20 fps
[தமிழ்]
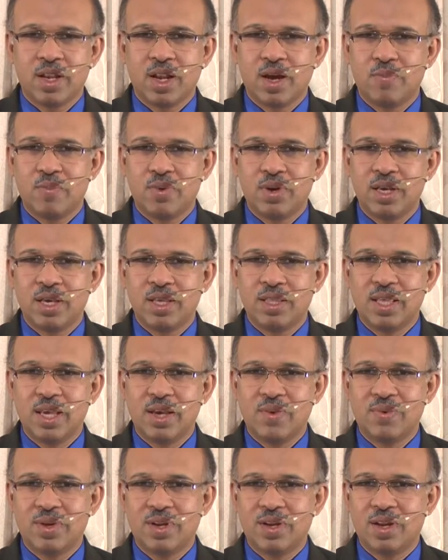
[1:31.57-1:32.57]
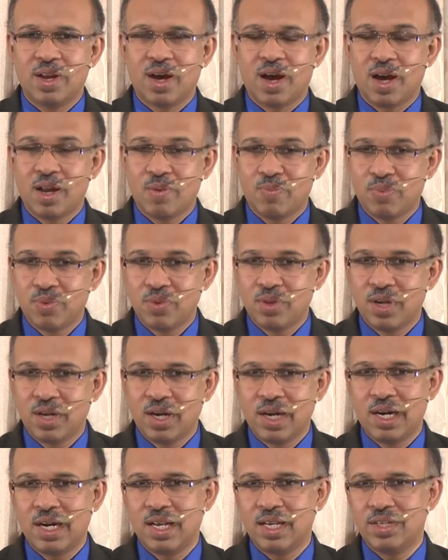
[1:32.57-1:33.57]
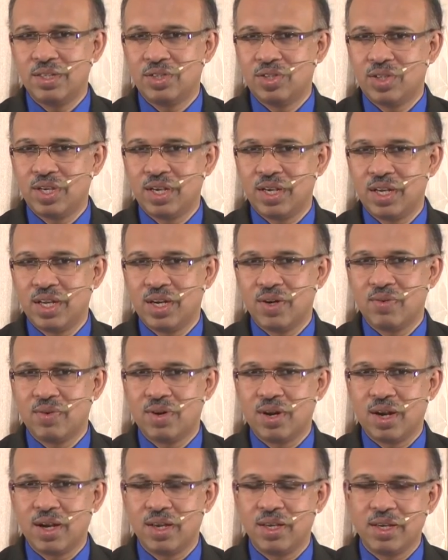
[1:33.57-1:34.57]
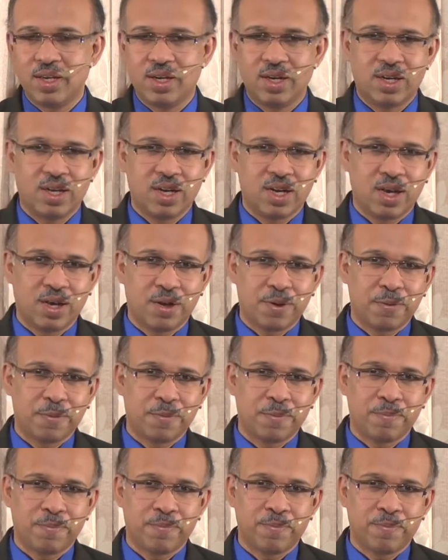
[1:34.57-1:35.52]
நம்முடைய தேவன் அற்புதங்களை செய்கிறவராய் இருக்கிறார்